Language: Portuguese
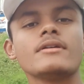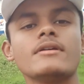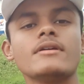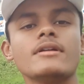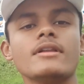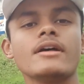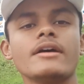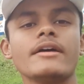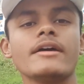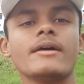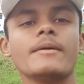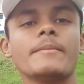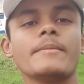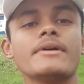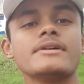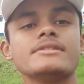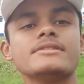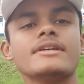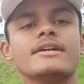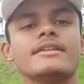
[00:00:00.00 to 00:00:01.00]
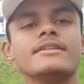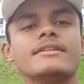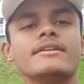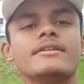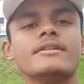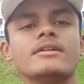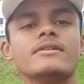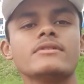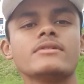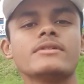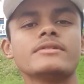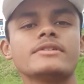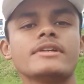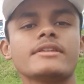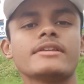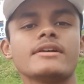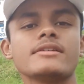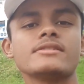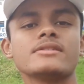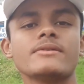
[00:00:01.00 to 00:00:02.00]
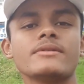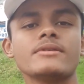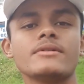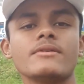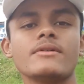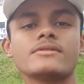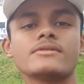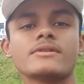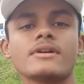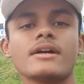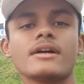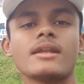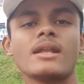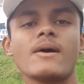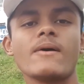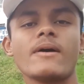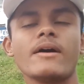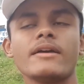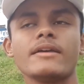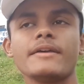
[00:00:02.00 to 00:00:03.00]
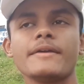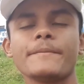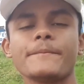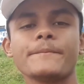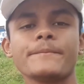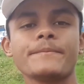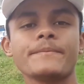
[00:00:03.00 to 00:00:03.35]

Olha aí, rapaziadinha. Nova contratação aí do nosso canal aí.